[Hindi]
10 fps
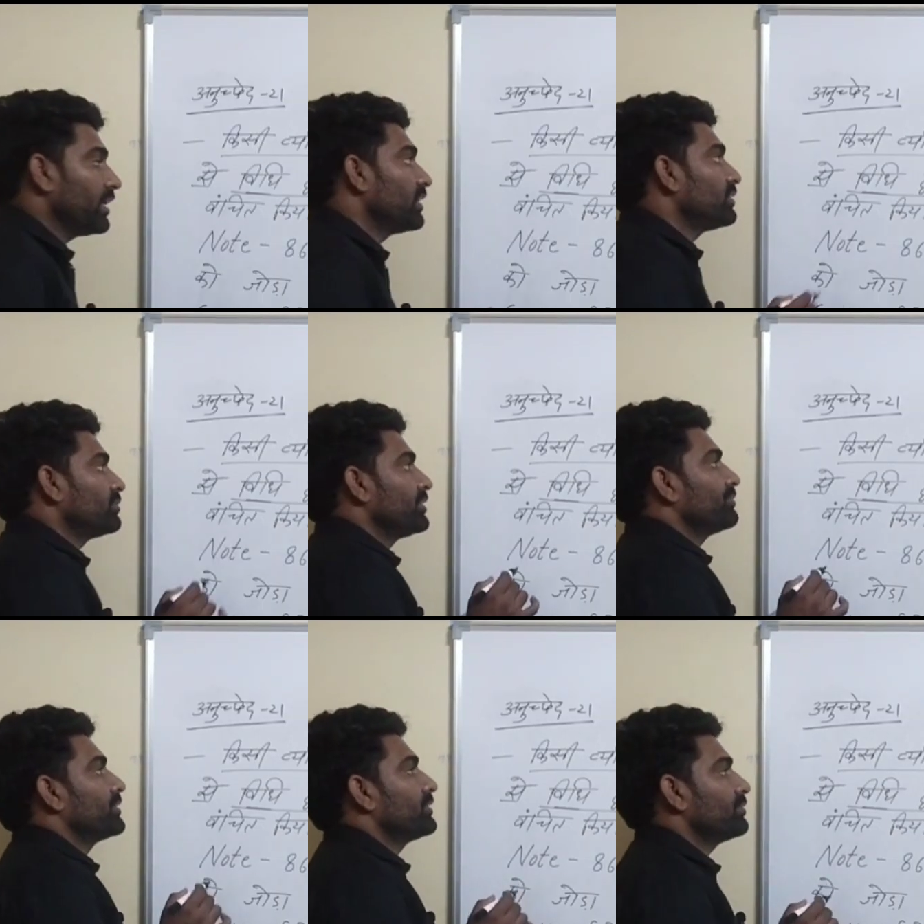आर्टिकल
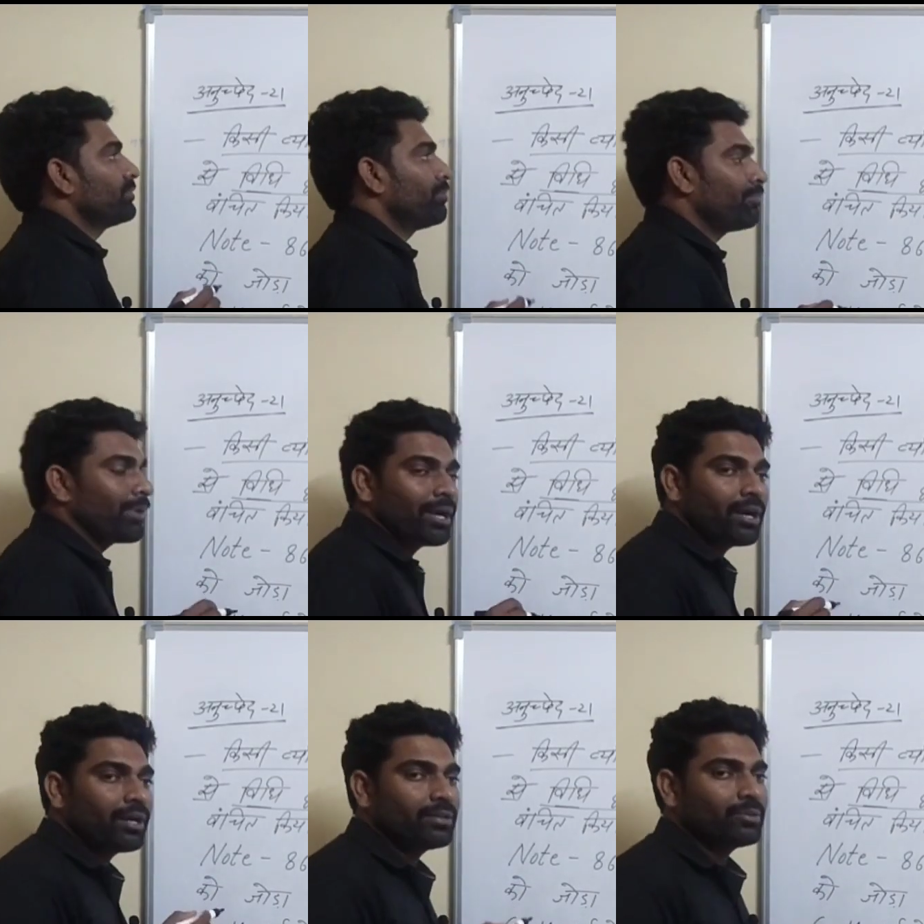21
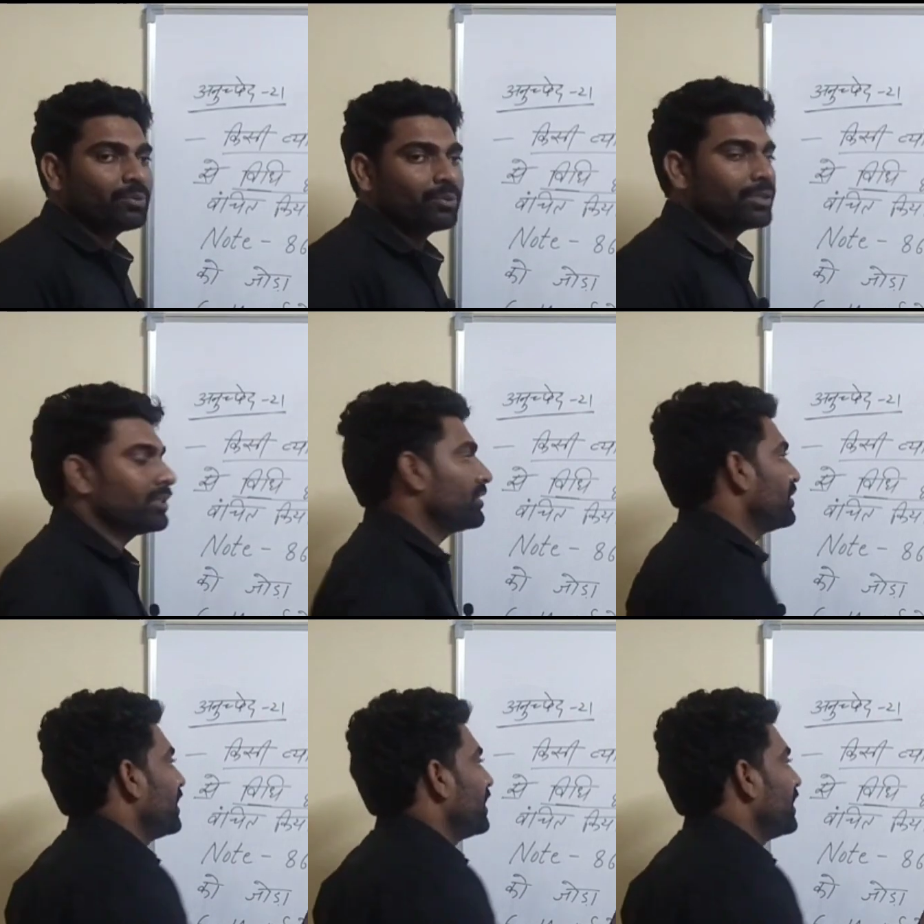प्राण और